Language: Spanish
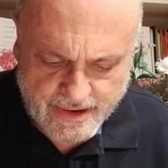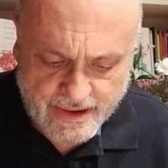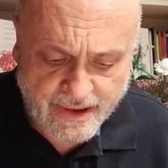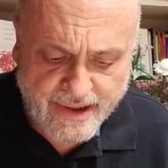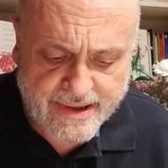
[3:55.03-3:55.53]

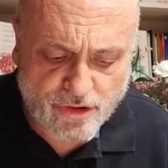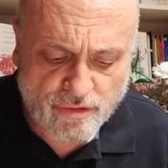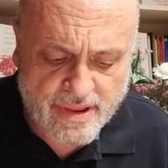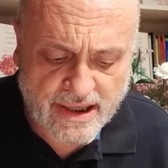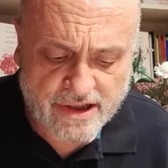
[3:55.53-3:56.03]
Enrique
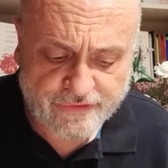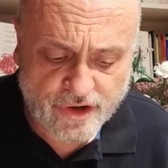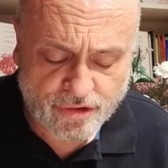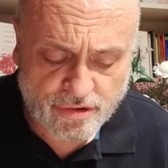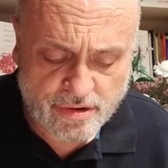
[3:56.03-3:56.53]
González
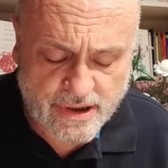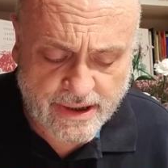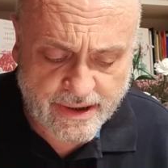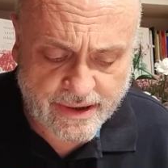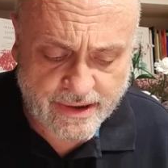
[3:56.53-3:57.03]
Fiol,
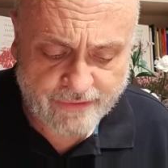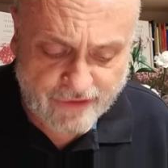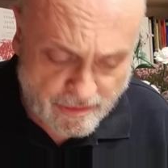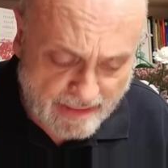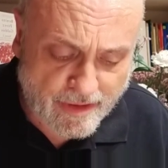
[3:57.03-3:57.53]
que
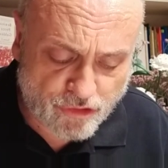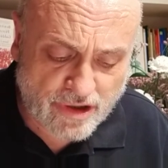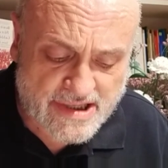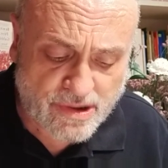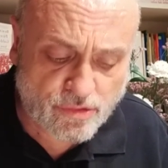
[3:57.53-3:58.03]
firmaba con
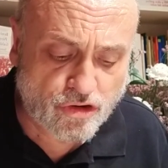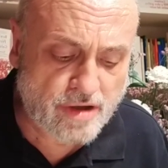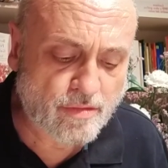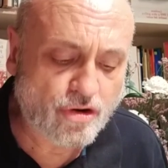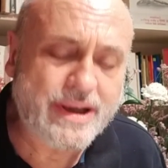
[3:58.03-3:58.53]
el
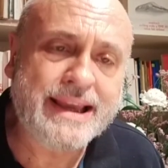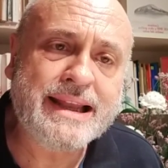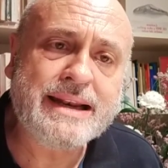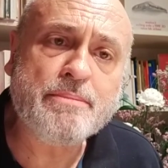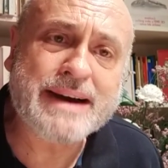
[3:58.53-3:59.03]
seudónimo
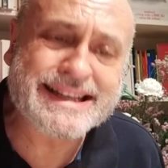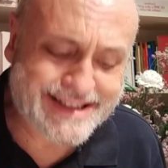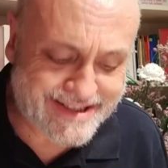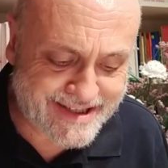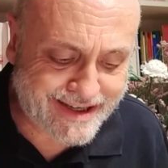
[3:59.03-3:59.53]
el
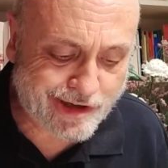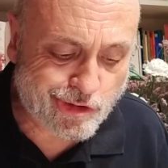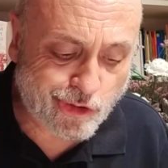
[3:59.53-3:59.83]
bachiller